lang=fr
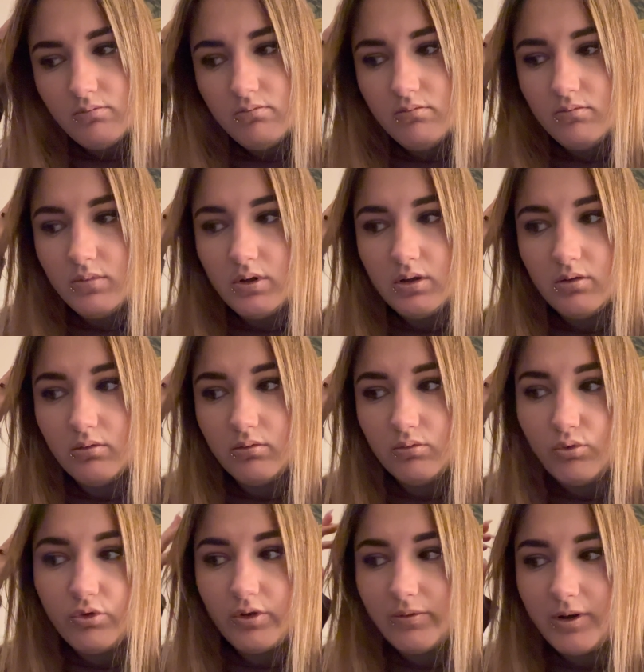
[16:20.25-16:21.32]
Mais
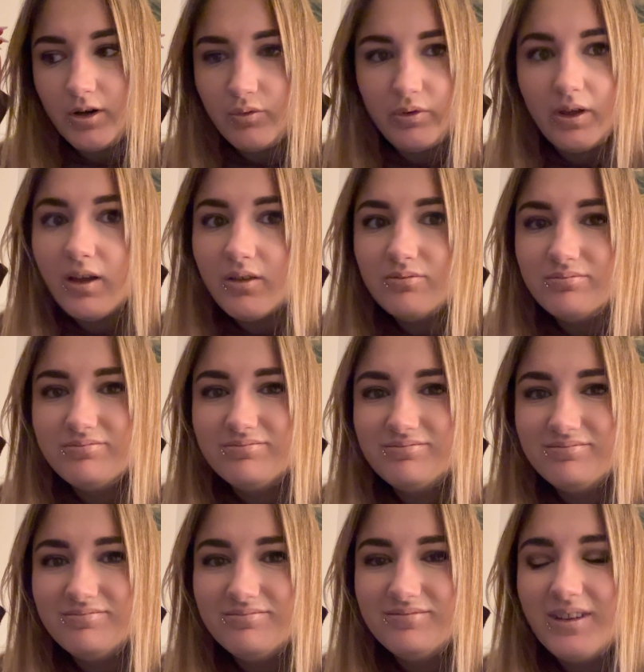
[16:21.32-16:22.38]
euh, ça fera l'affaire
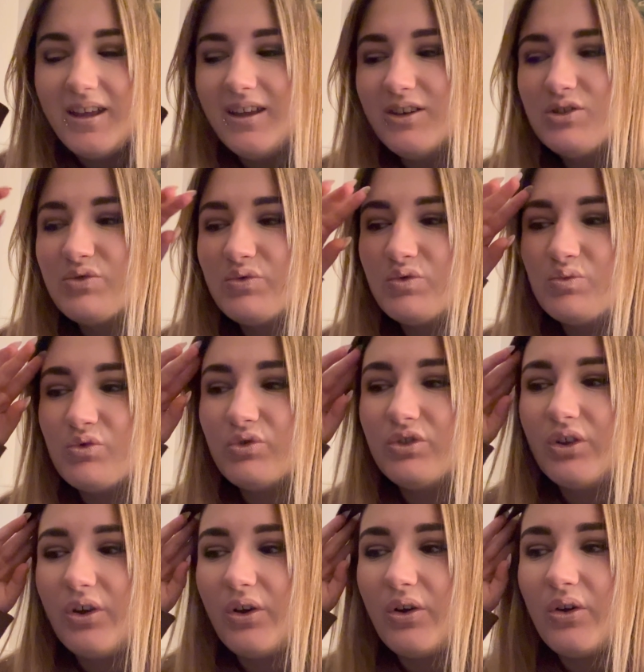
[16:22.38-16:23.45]
je vous
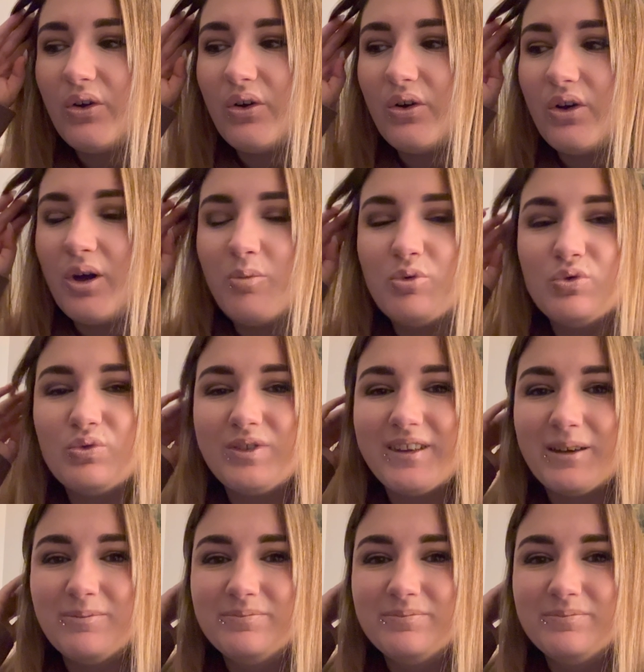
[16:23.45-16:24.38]
montre euh, un peu tout ça.